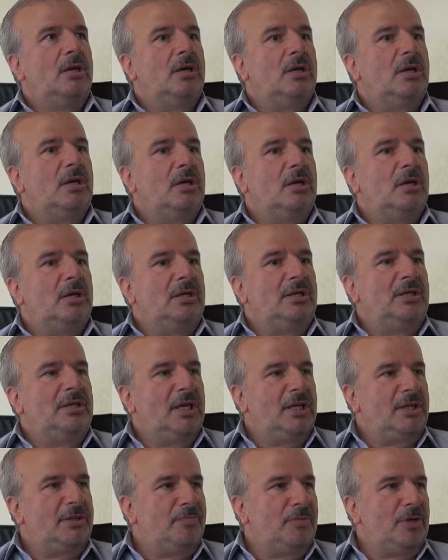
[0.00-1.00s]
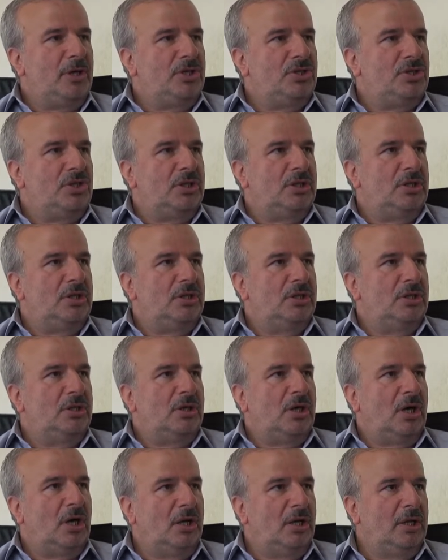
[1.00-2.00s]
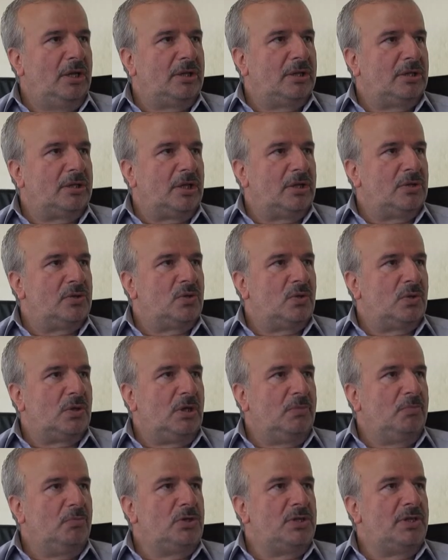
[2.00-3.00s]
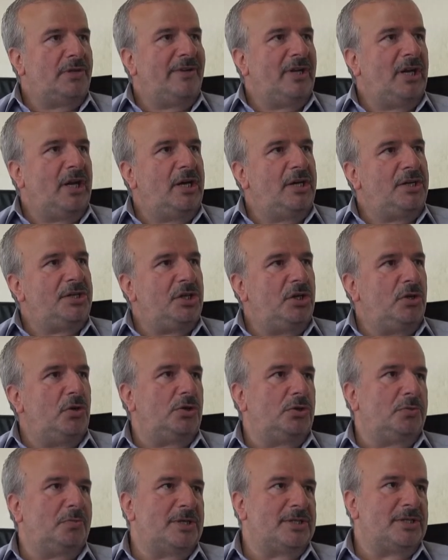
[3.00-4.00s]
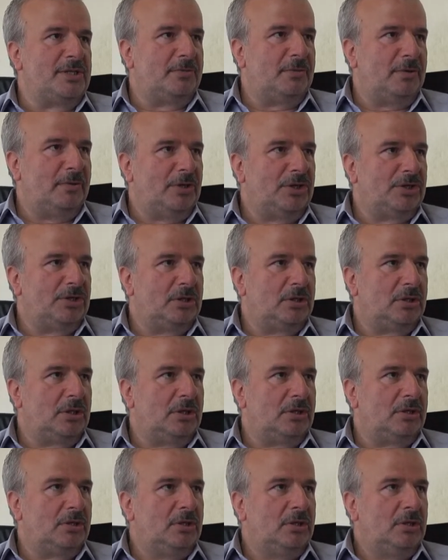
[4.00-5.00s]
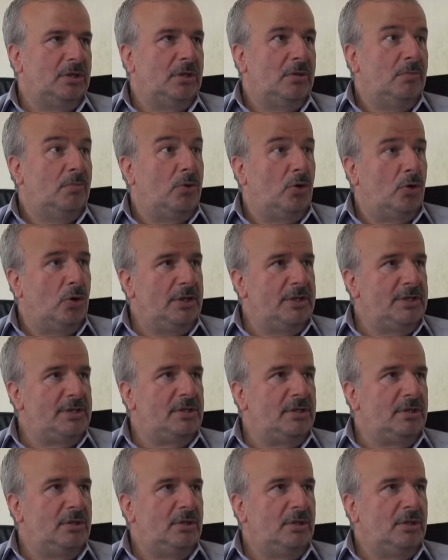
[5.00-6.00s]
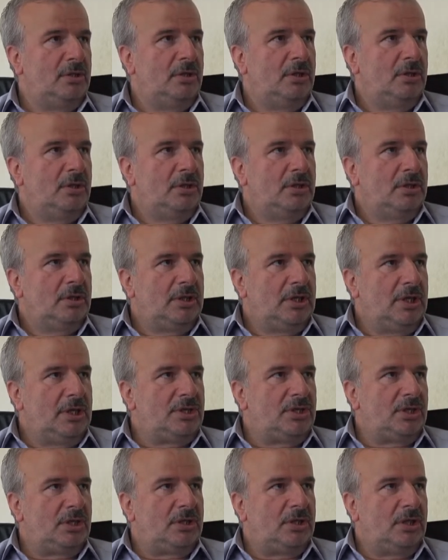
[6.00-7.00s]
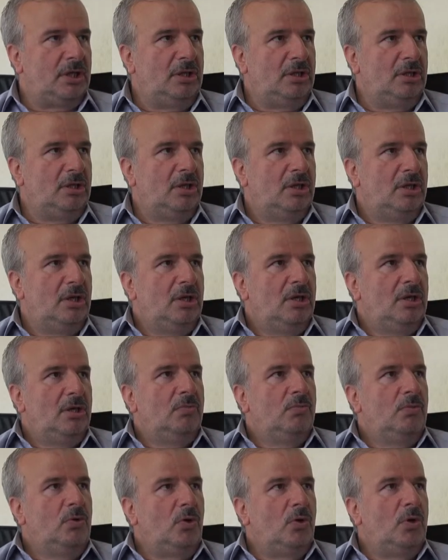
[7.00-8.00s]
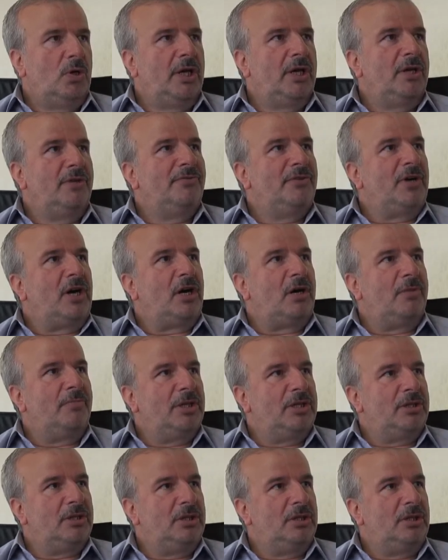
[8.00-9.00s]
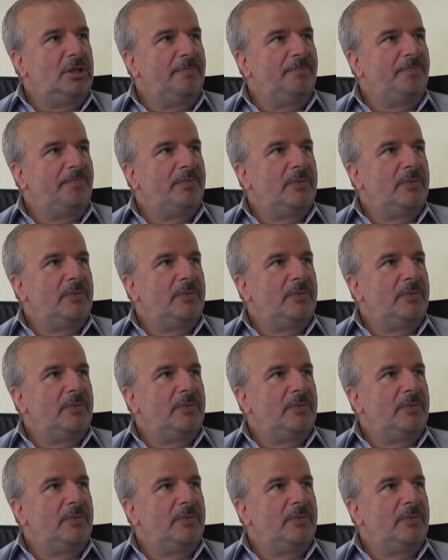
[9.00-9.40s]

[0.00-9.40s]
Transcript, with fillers: e, yetmeyeceğini anladıktan sonra bu sefer her şeyi örtbas etmeye başladılar. Polis gerçekten bu olayın vehametini